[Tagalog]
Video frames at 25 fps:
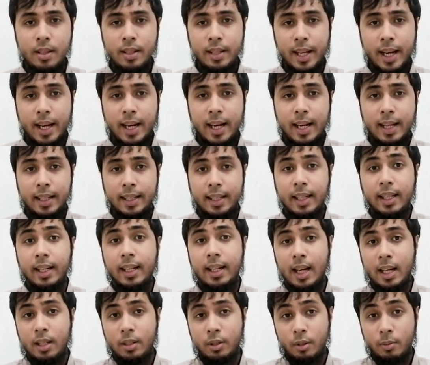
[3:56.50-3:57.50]
na
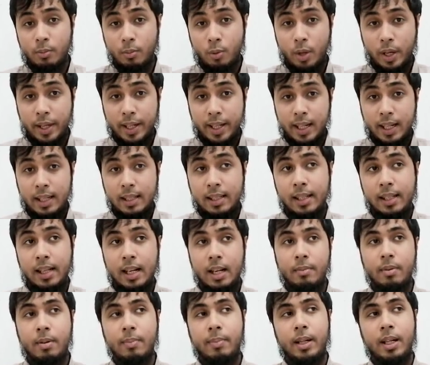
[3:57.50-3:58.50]
delikado yung buhay nila,
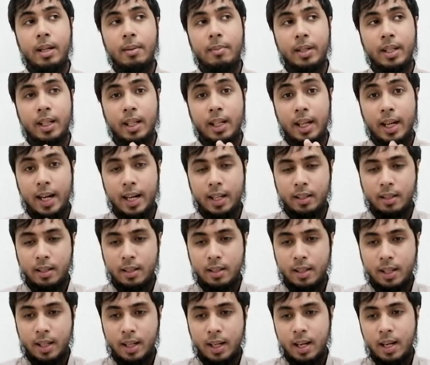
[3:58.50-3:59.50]
sinabi pa naman nila yung
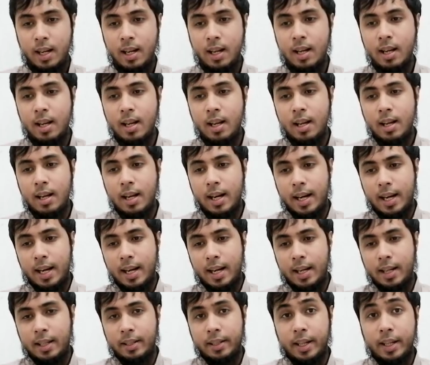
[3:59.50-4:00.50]
address nila.
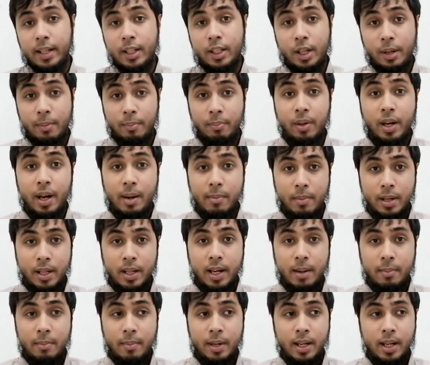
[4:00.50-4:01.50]
At uh, syempre, ang,
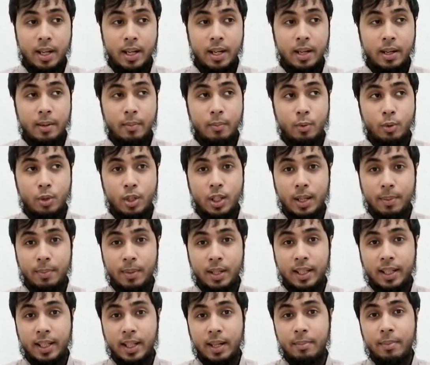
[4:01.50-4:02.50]
ang mga Muslim
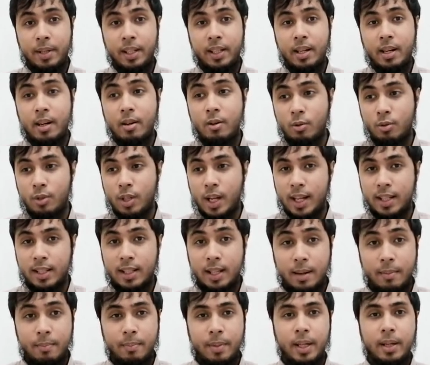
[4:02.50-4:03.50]
na taga Mindanao, kung saan
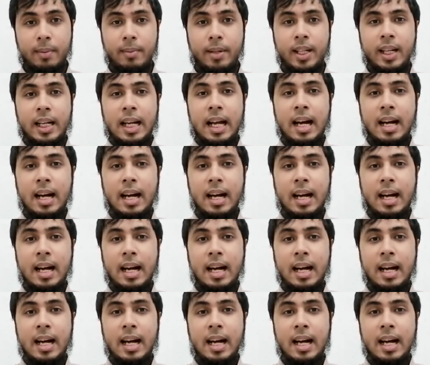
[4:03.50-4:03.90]
saan pa naman yan